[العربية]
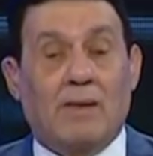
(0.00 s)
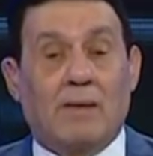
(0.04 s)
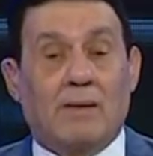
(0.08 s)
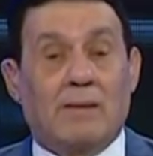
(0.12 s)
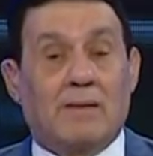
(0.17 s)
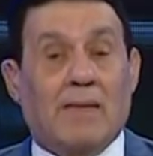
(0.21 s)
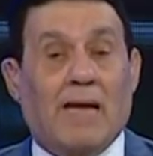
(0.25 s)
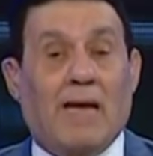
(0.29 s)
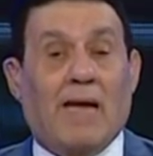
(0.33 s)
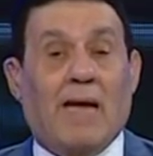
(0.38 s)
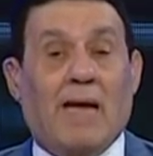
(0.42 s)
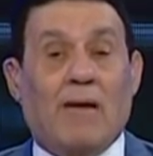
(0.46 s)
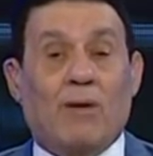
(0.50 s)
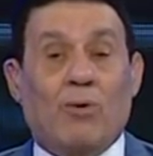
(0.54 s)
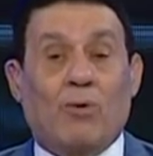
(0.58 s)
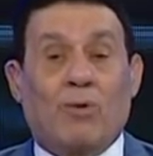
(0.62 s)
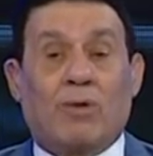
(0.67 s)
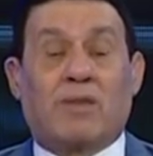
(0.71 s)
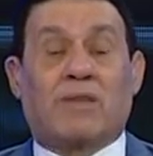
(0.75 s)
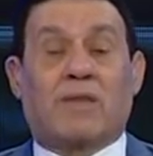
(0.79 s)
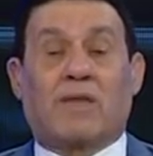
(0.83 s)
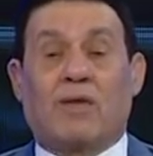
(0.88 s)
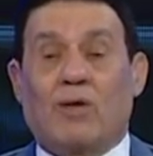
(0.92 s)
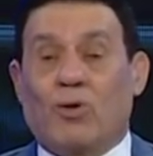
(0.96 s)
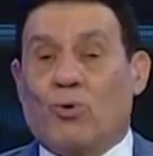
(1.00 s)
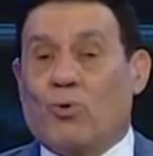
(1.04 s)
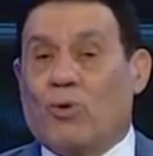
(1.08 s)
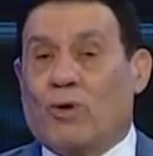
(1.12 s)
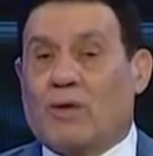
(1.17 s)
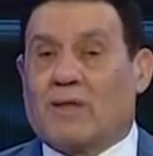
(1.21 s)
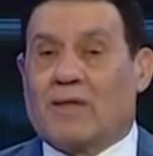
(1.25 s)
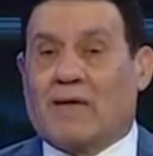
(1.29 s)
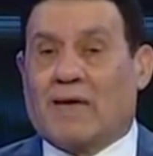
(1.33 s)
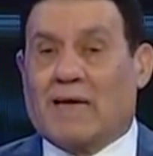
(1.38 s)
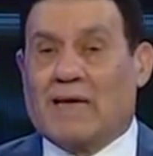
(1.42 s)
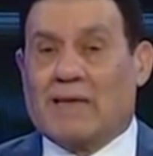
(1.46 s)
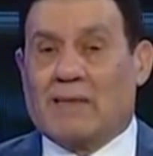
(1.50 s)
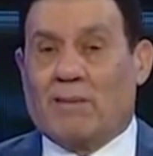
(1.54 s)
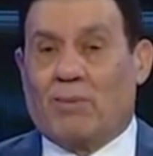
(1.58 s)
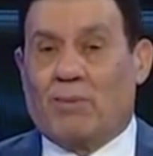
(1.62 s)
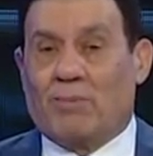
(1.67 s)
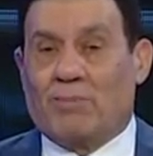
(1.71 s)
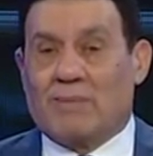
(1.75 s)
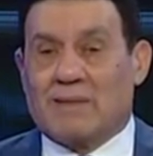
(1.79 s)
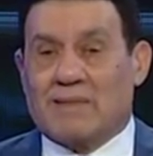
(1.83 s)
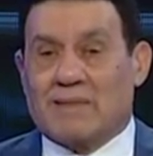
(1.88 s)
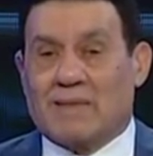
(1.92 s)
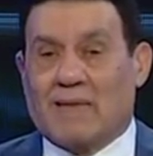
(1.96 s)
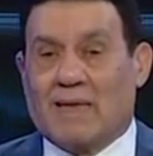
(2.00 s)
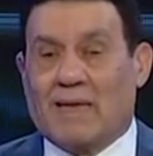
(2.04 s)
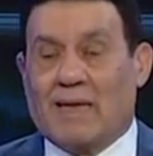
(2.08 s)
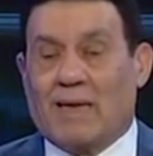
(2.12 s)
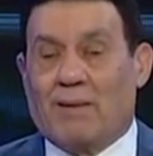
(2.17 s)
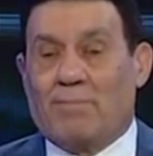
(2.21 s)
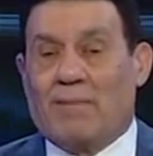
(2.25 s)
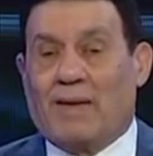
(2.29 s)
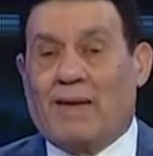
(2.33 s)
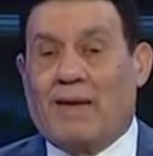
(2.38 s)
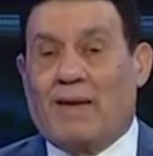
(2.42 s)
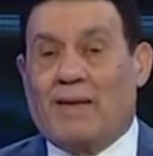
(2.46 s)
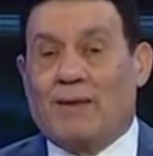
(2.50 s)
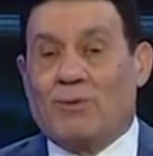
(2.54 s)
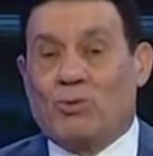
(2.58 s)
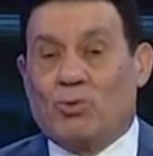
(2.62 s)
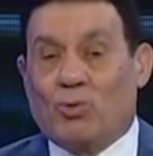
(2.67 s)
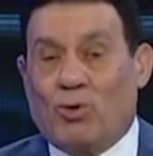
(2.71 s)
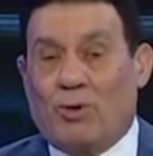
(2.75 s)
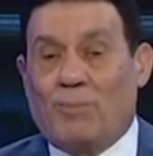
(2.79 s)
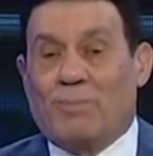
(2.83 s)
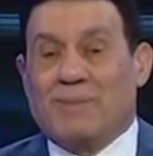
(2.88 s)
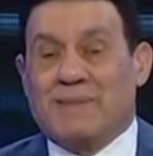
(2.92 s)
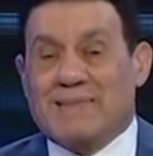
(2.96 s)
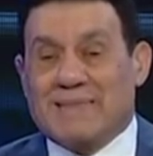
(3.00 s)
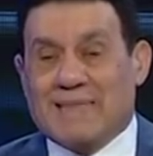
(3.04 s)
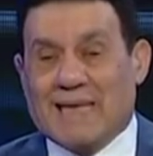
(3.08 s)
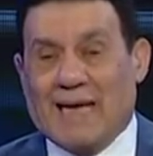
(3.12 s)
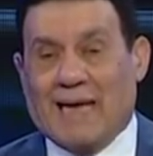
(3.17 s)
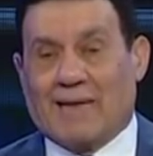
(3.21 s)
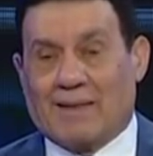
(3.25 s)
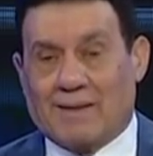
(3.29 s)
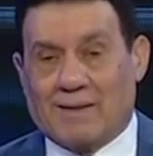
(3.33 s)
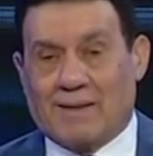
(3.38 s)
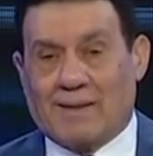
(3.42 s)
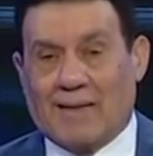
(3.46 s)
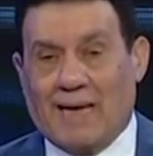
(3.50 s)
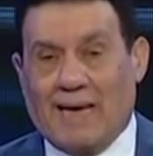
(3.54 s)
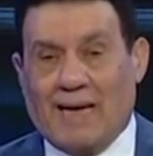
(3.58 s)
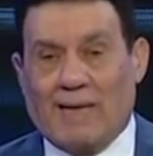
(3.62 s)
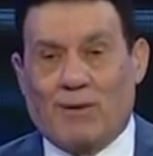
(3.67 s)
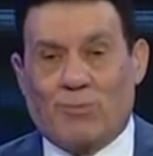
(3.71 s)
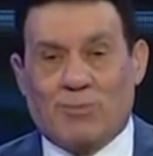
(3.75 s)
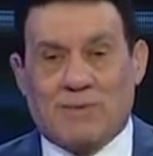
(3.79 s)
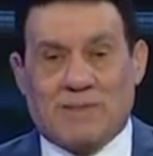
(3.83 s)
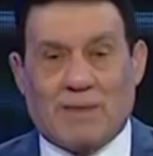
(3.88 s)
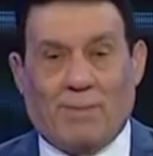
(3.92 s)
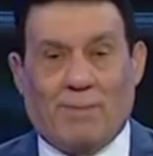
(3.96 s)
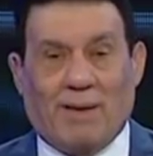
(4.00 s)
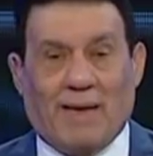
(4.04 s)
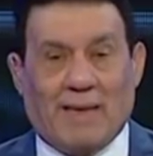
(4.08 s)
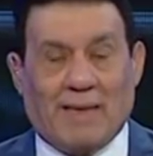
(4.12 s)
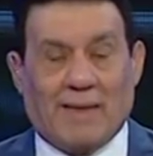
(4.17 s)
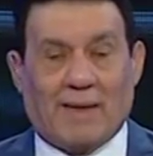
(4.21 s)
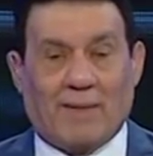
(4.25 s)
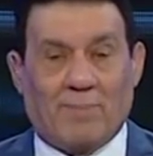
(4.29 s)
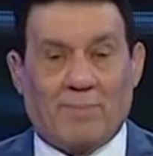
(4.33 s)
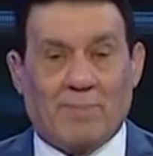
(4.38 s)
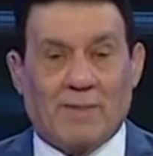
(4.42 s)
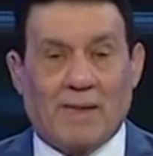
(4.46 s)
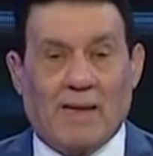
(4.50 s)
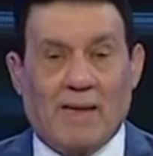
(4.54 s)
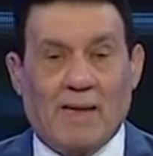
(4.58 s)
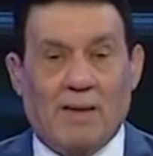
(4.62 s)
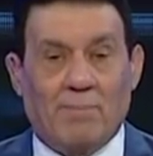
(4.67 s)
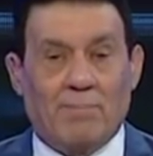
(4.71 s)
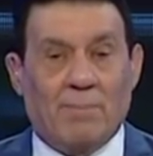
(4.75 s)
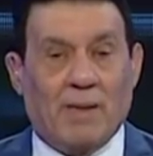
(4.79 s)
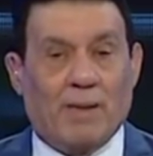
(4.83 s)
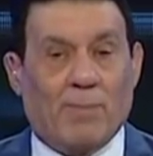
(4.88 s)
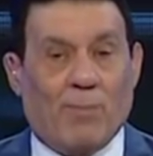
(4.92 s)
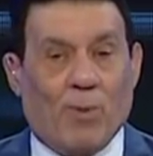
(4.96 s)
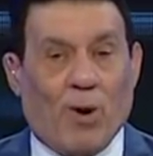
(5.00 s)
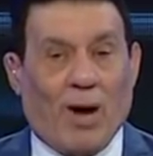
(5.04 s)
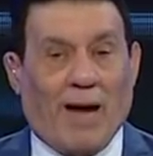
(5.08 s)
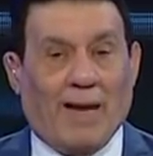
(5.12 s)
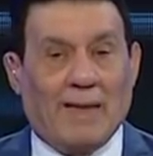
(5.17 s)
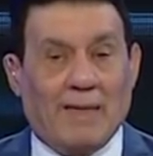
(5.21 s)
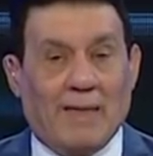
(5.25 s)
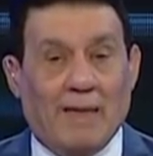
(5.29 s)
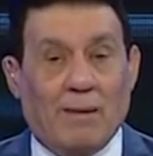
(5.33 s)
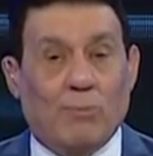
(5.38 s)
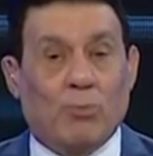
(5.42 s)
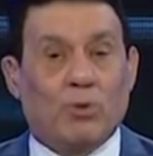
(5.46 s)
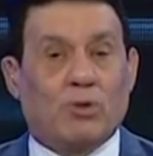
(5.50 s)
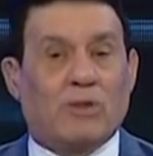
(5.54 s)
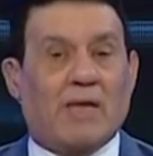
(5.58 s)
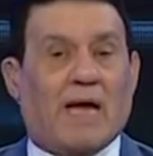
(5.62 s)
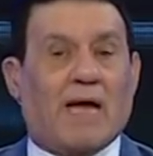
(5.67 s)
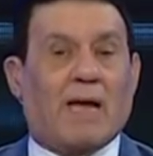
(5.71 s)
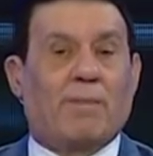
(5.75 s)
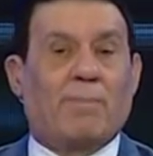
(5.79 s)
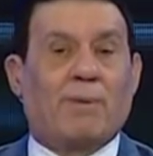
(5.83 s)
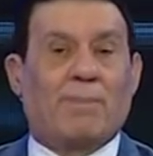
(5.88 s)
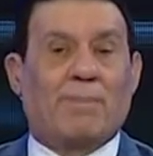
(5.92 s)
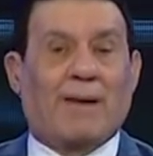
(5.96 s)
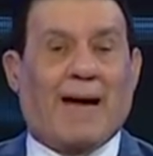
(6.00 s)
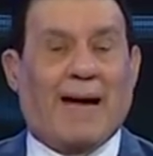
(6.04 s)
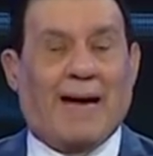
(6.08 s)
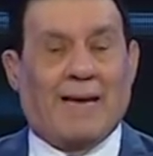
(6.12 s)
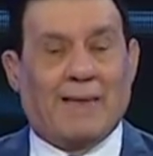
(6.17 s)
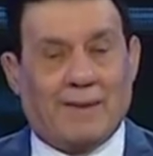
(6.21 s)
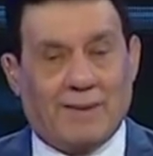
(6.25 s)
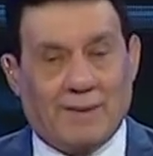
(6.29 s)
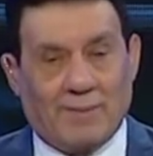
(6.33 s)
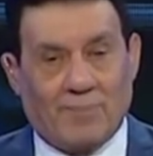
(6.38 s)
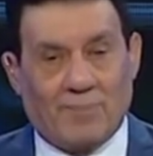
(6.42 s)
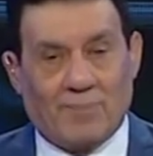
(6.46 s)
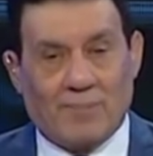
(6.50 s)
ده هيسري كره القدم المصريه لما دول بالذات اهلي وزمالك بيبقوا عاليين المنتخب بيبقى عالي